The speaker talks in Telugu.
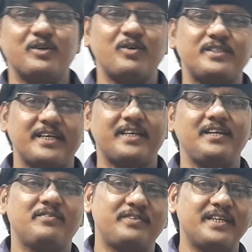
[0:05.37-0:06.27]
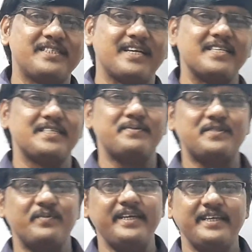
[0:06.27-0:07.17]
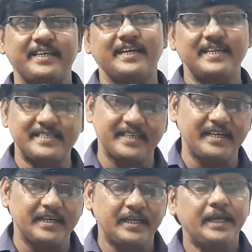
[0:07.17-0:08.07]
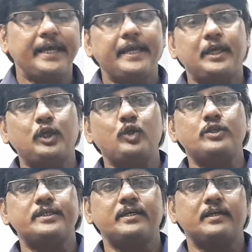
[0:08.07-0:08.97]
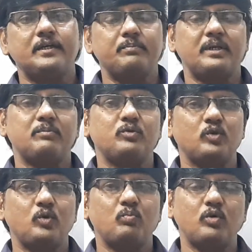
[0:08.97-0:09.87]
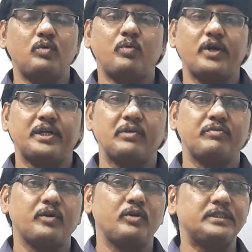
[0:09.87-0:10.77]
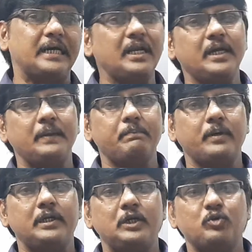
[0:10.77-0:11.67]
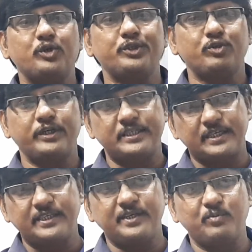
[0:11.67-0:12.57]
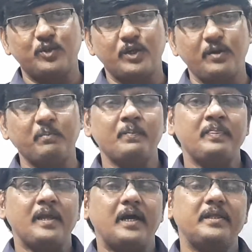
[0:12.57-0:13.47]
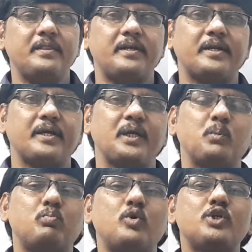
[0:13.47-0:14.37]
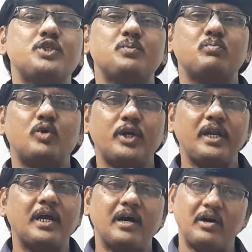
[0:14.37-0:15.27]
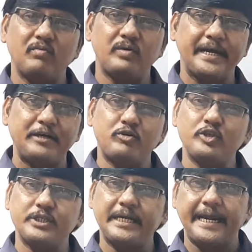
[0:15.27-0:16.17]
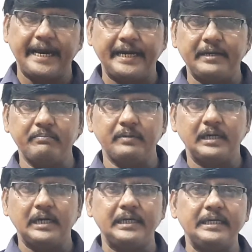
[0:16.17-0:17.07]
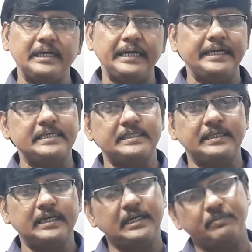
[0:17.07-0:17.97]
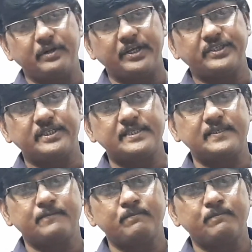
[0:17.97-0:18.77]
టు అవర్ ఛానల్ ఫిజిక్స్ కాన్సెప్ట్స్ బై అలీ సార్ ఈ రోజున మనము బోర్ పాయింట్ ఆఫ్ వ్యూలో చాలా ఇంపార్టెంట్ క్వశ్చన్ డిస్కస్ చేయబోతున్నాం అదేంటంటే బోర్స్ మోడల్ ఆఫ్ హైడ్రోజన్ యాటమ్ అండ్ ఇట్స్ లిమిటేషన్స్